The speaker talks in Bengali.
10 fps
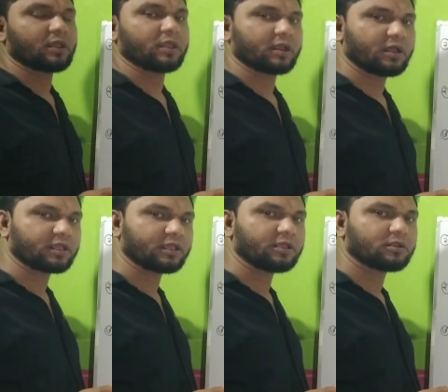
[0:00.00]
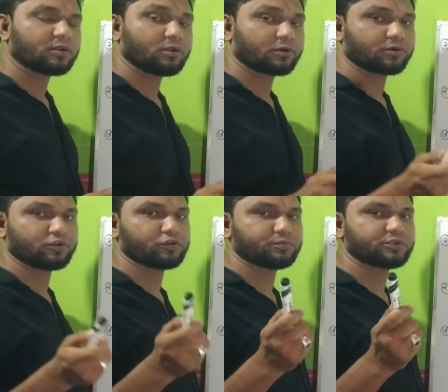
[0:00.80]
এখানে
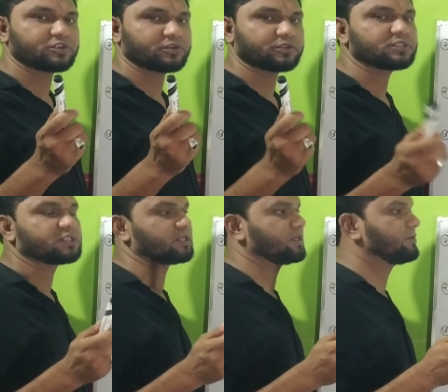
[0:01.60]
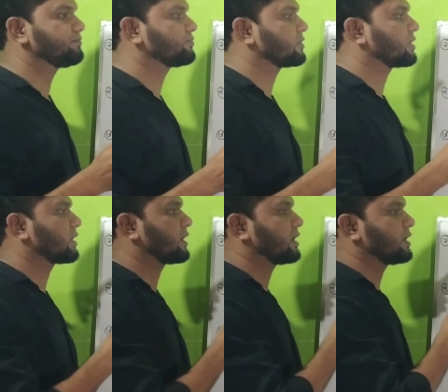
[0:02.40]
লক্ষণীয় বিষয় হচ্ছে
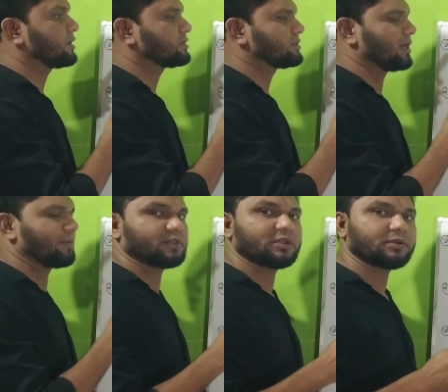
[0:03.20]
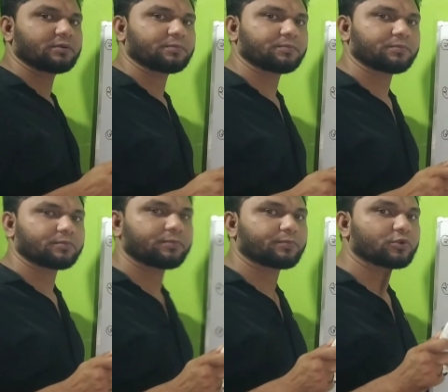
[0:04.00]
যে আমাদের
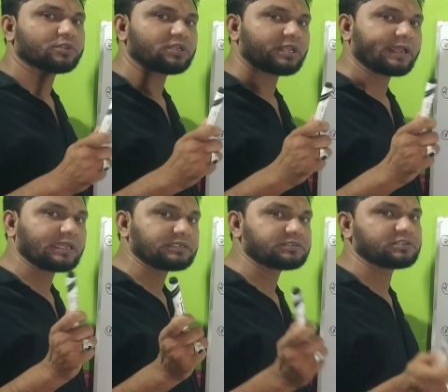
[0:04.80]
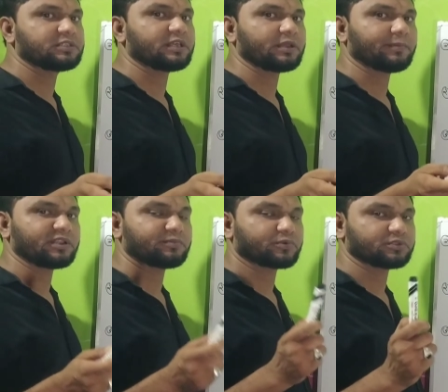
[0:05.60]
প্রতিটা এন্ট্রিতে মানে
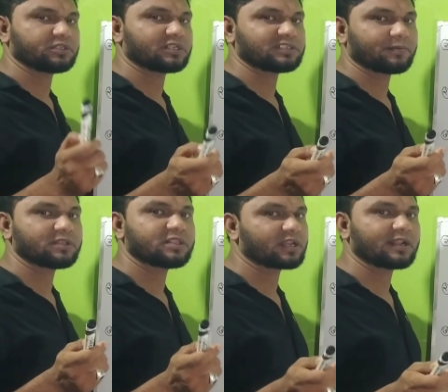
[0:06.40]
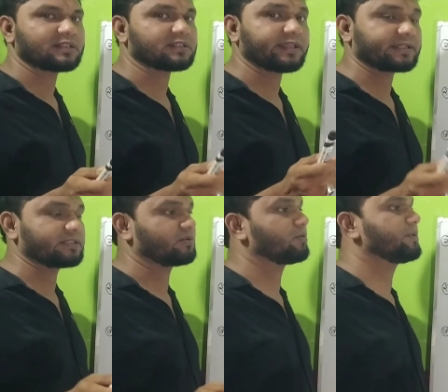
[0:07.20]
প্রতিটা জাবেদা দাখিলাতে
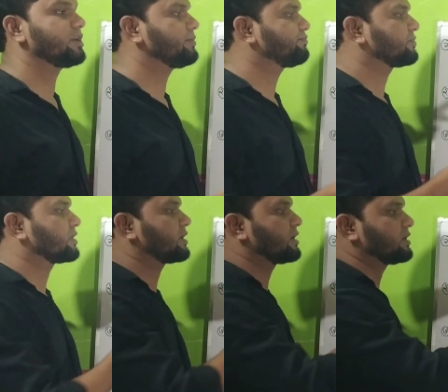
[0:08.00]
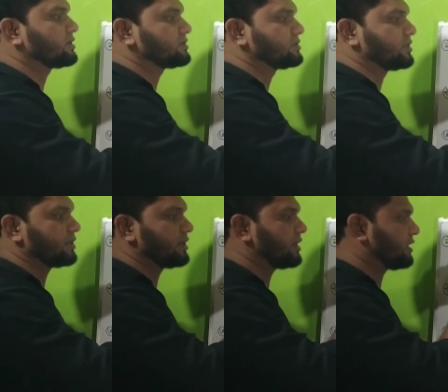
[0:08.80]
দেখতে হবে যে
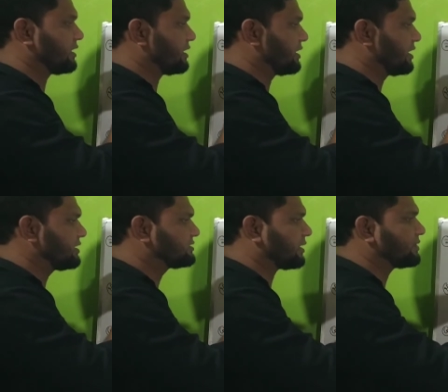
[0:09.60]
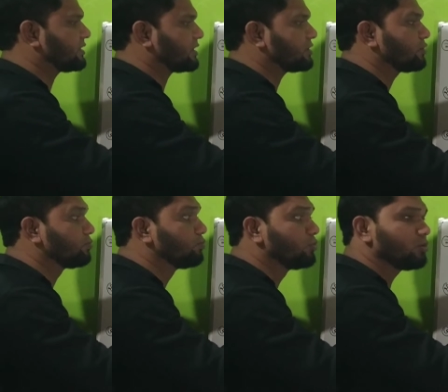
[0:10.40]
এই জাবেদার
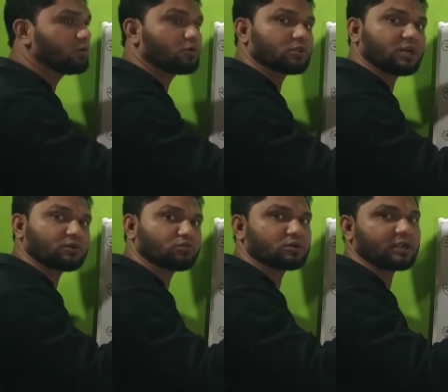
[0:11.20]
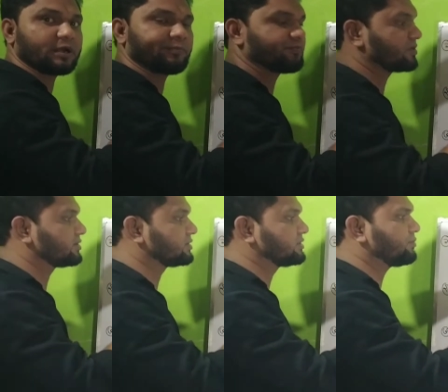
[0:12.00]
মূল কথা কোনটা
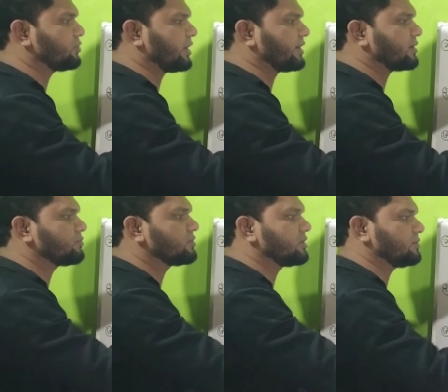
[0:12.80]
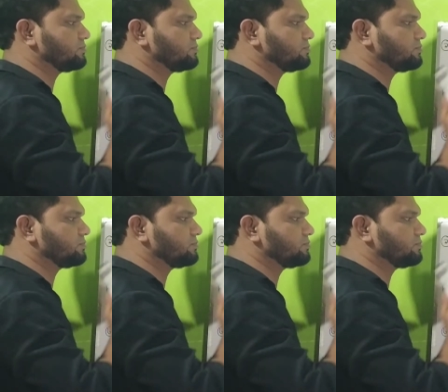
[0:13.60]
যেমন এটার মধ্যে